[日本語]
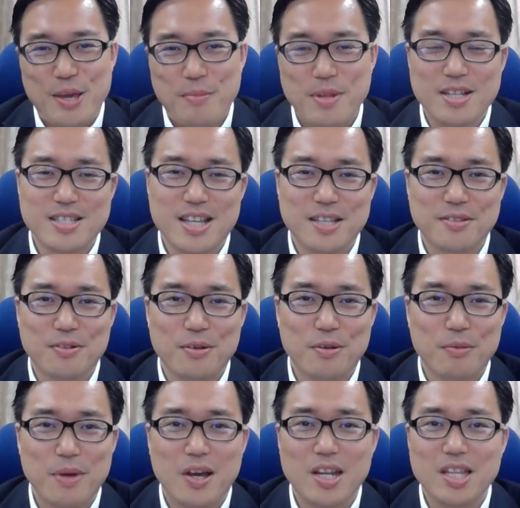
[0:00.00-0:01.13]
皆さん
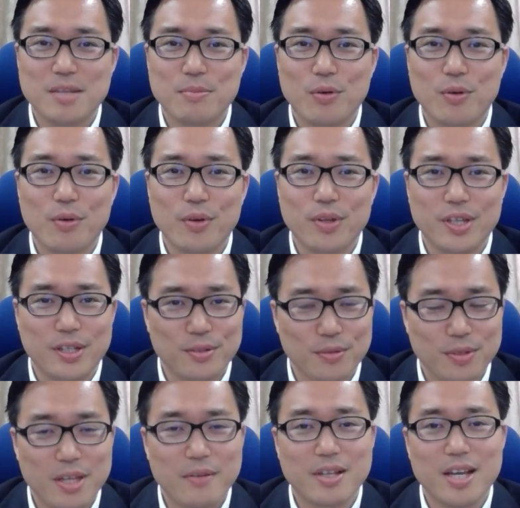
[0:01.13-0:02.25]
の周りにもいる
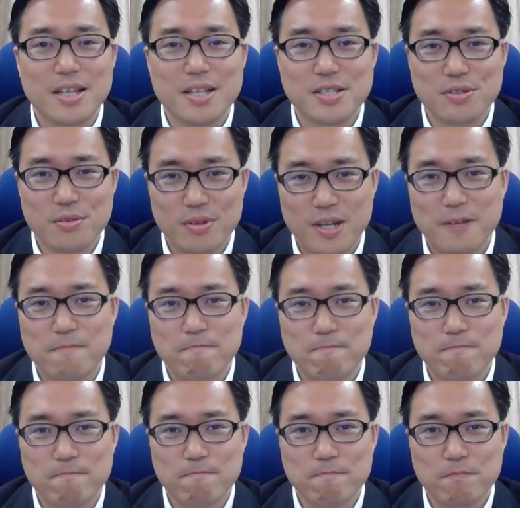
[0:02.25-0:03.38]
のではないでしょうか。
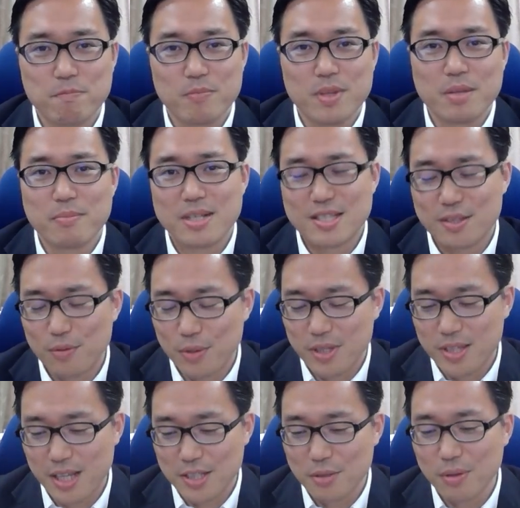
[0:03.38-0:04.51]
まあ、そう
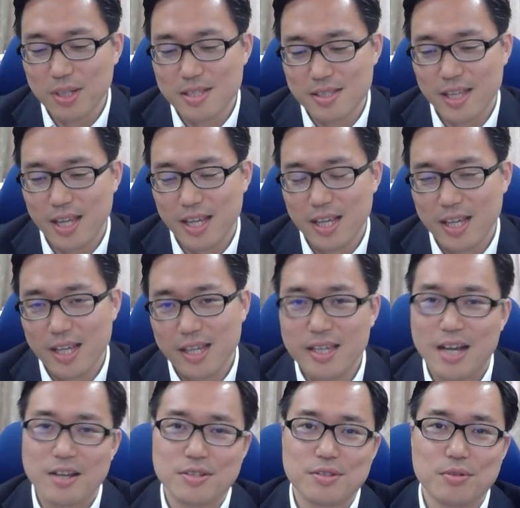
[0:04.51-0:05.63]
いった人がですね、
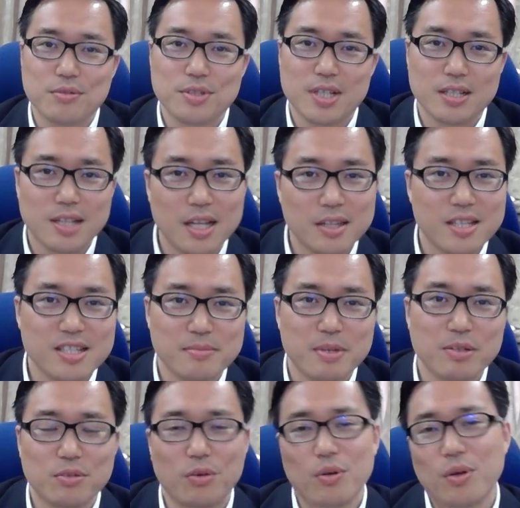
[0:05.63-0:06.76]
役職者になってし
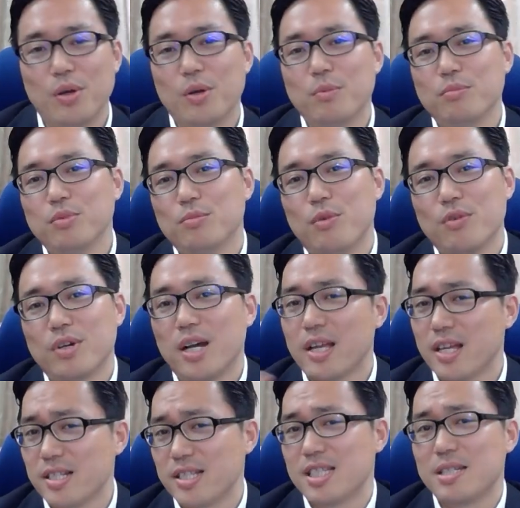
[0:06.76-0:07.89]
まうと、部門間
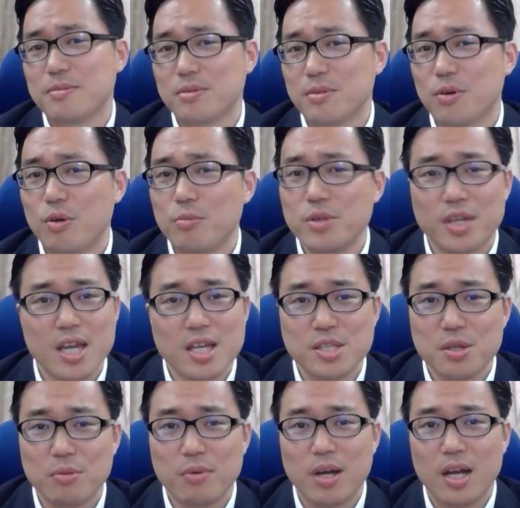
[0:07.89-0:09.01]
やチームの
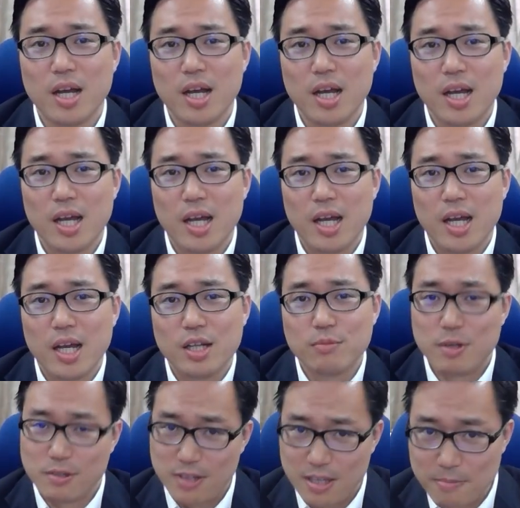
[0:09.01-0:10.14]
コミュニケーションはう
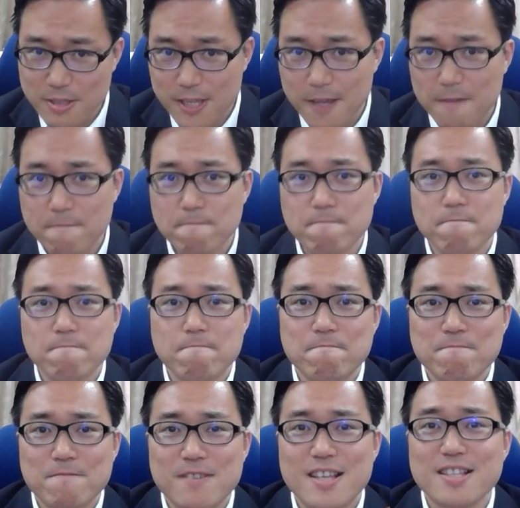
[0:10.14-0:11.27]
まくいきません。
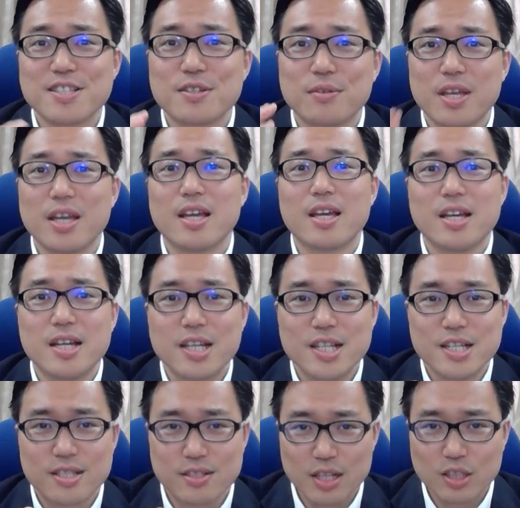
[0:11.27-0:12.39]
ですので、
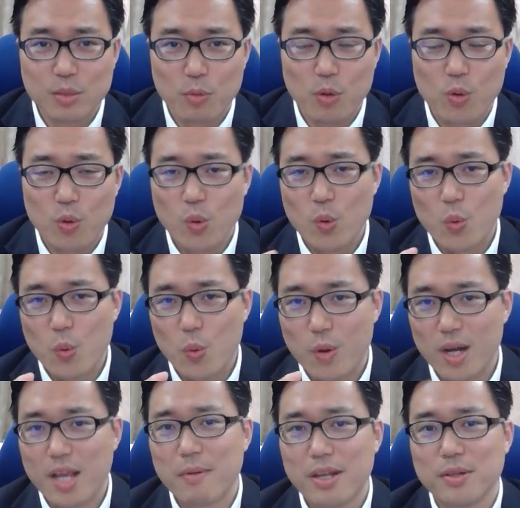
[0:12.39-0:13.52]
少なくとも
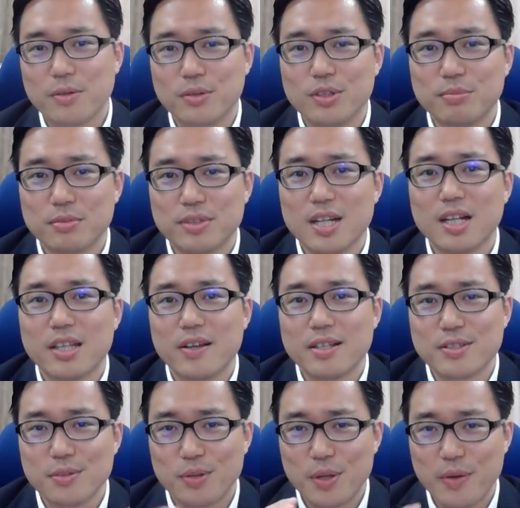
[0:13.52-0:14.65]
我々のグループの中では
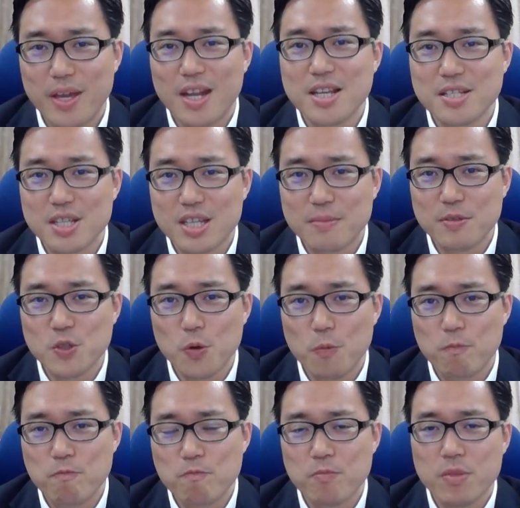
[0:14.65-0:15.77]
それを減らしていきま
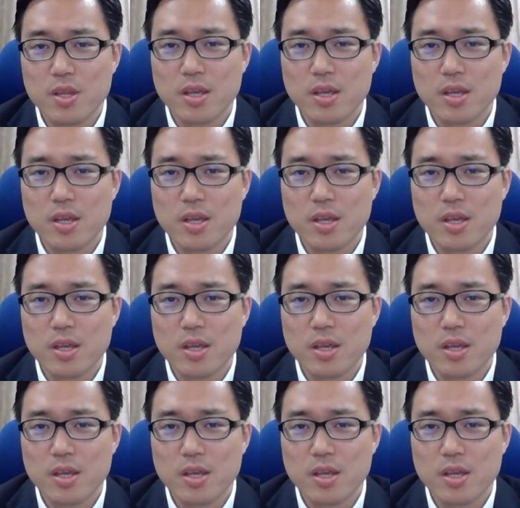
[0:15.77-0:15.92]
しょ